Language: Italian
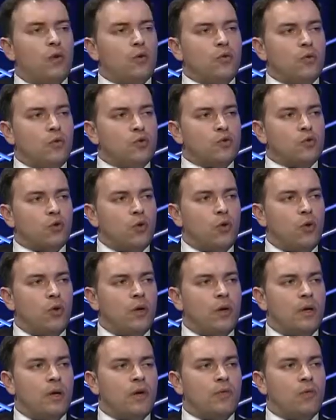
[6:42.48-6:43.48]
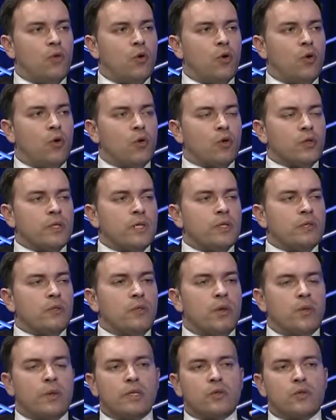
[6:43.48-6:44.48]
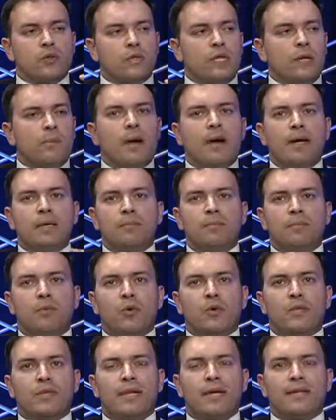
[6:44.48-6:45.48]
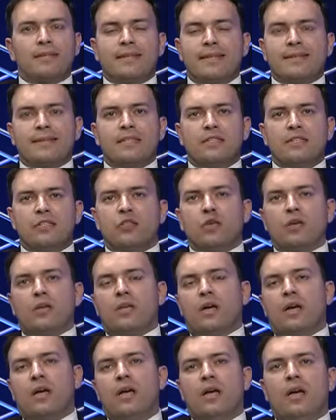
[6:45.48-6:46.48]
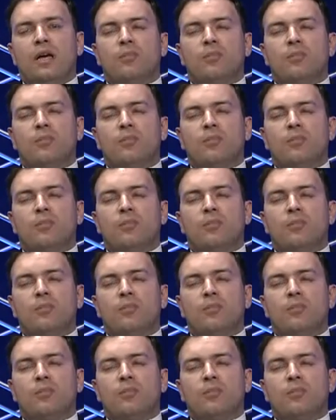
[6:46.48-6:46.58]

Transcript: non solo eh, lavoro, coordinatore, un altro tema importante sentito in eh,